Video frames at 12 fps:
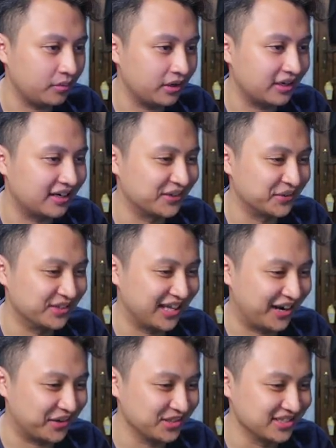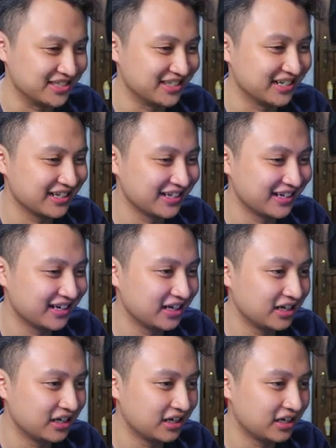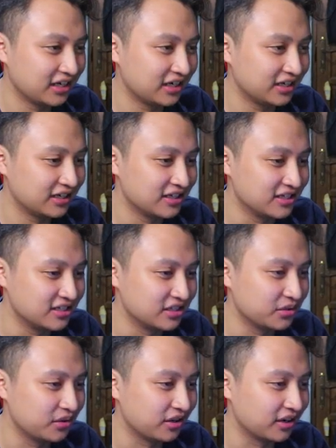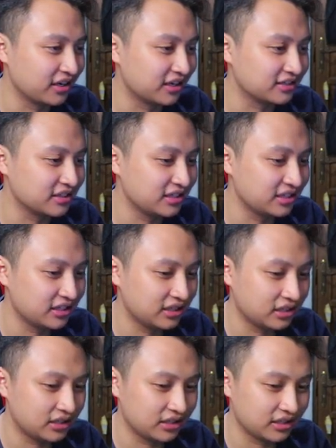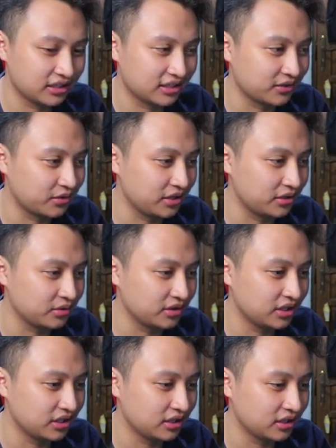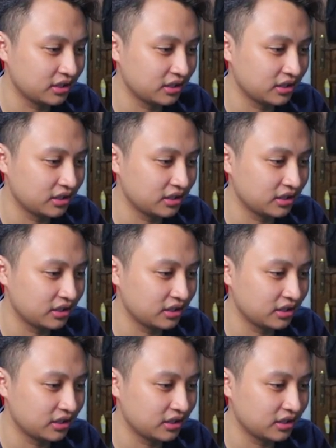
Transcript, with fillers: oh my god, gue takut anjir. Anjir gue ngeri asli. Gue diikutin.